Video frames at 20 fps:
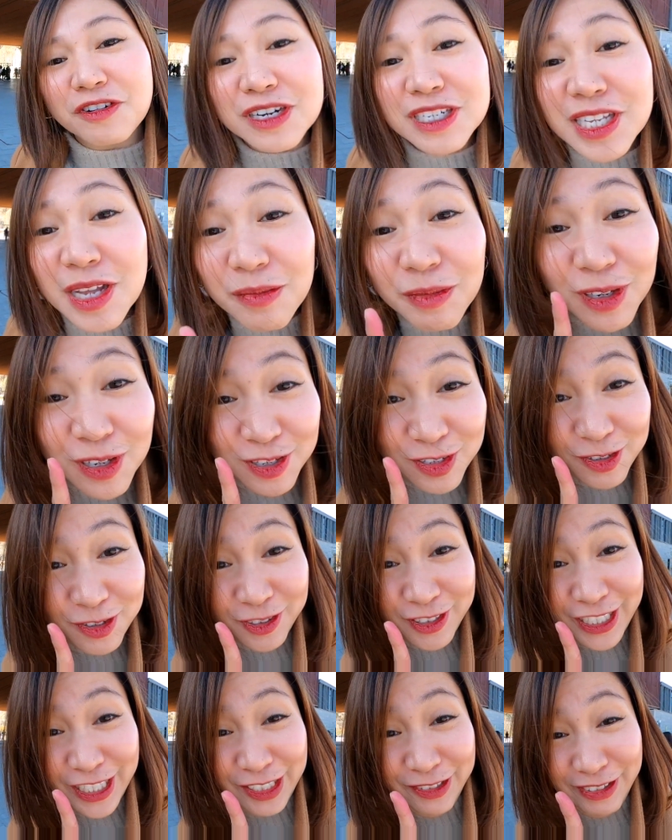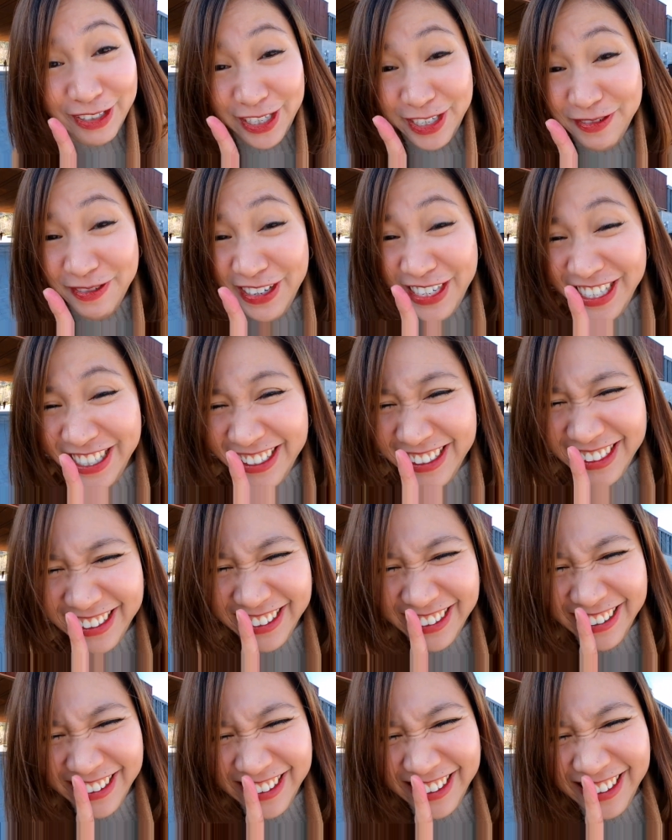first time kayo suotin, huwag kayo
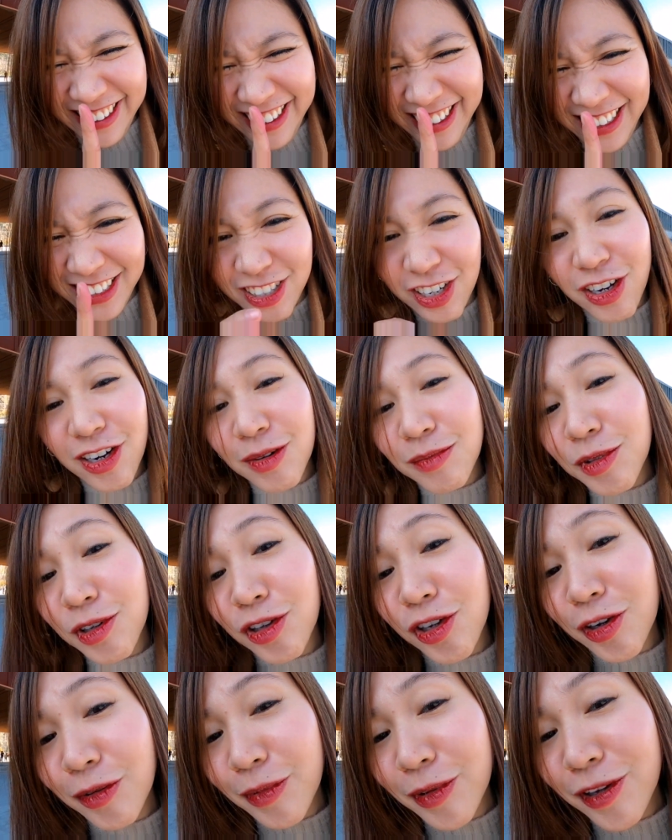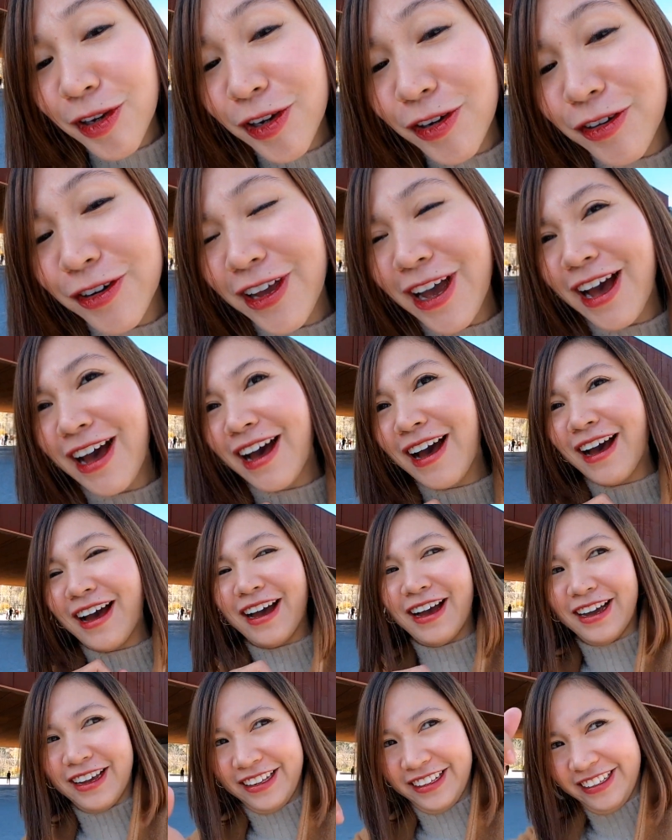maingay. Hindi alam ni Dear, binili ko
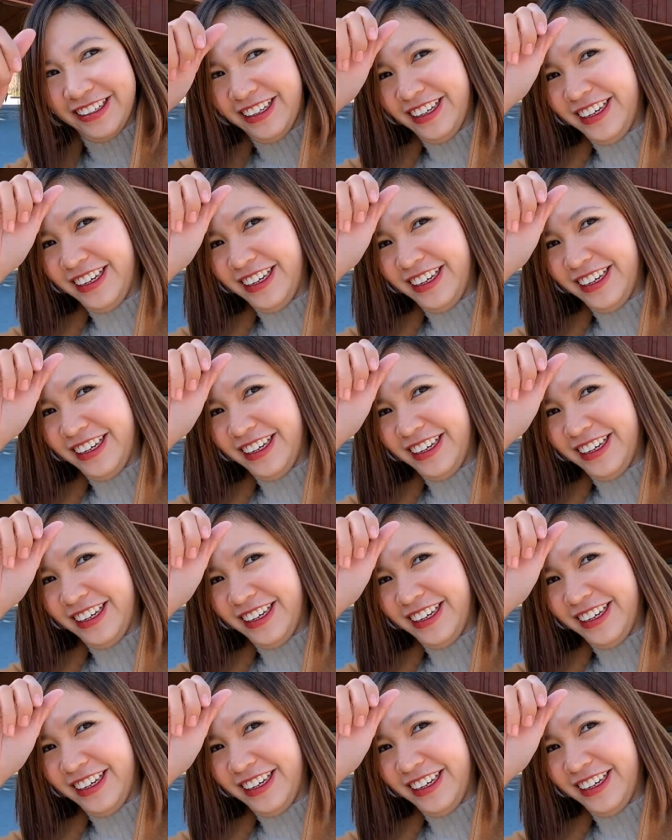yan.